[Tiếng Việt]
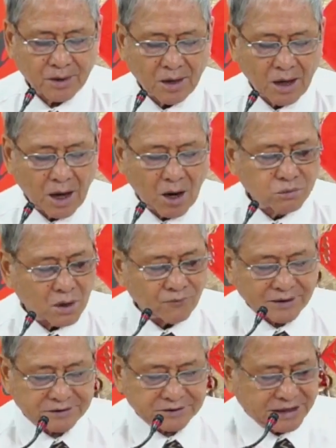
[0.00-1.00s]
Ông không
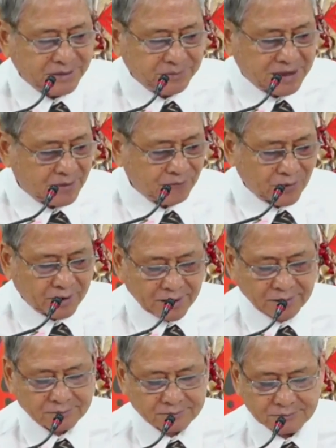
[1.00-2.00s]
phải tìm kiếm phước
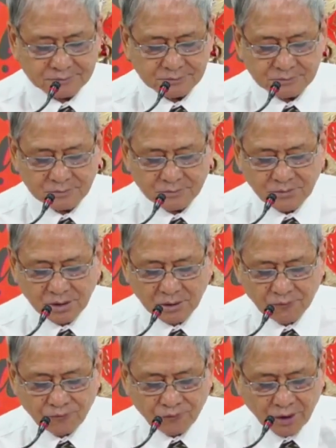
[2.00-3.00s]
hạnh,
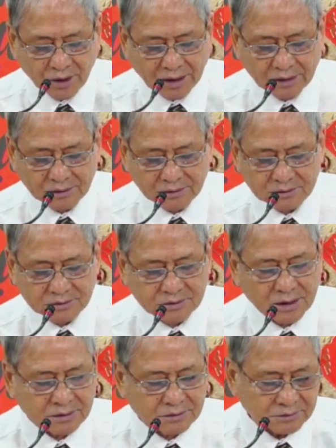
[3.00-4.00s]
nhưng phước hạnh
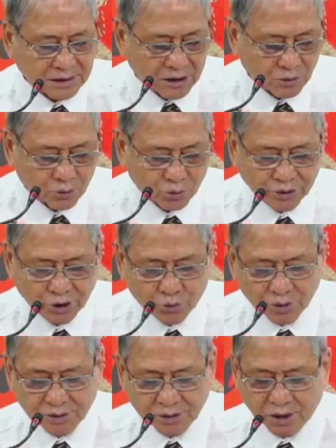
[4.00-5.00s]
sẽ theo đuổi
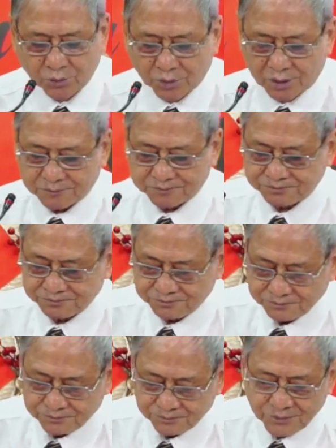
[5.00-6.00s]
cuộc đời của ông.
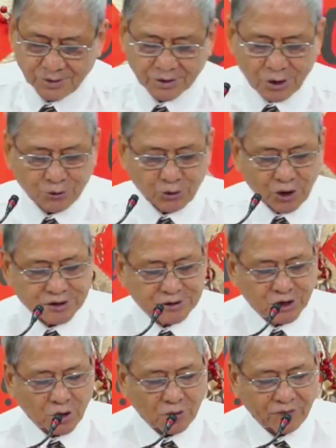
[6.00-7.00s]
Câu nói dường
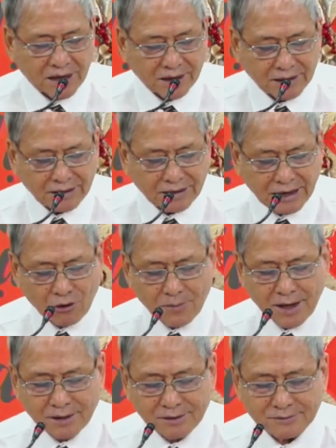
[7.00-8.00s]
như có vẻ ngạo
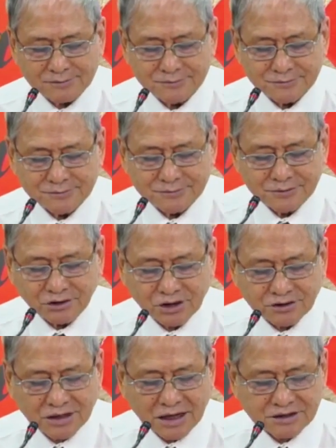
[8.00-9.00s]
mạn, nhưng
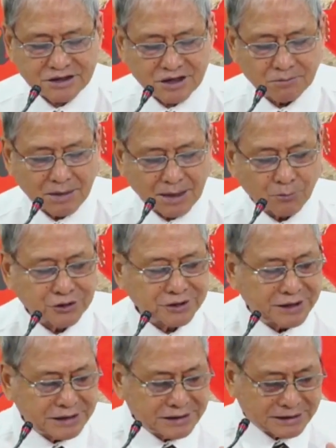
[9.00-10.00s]
thật ra chỉ trình bày một
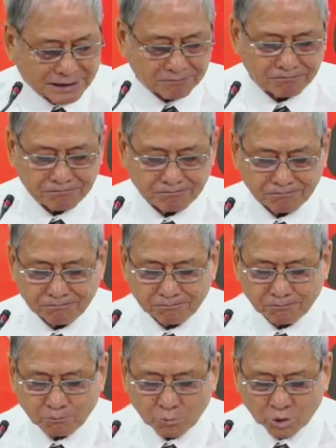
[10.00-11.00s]
kinh nghiệm,
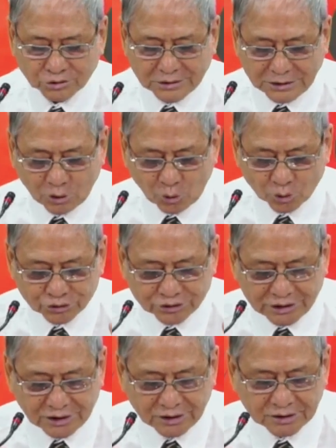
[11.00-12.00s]
một thái độ
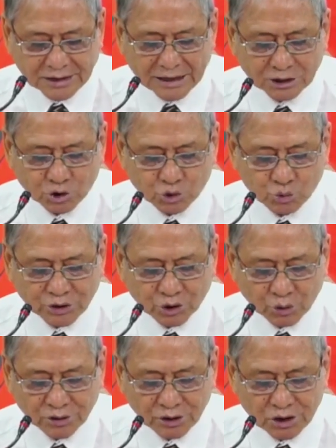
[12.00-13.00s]
tin cậy tuyệt
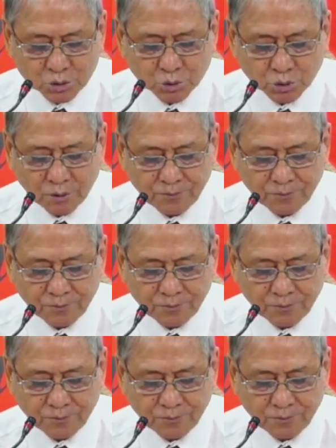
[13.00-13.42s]
đối nơi Chúa,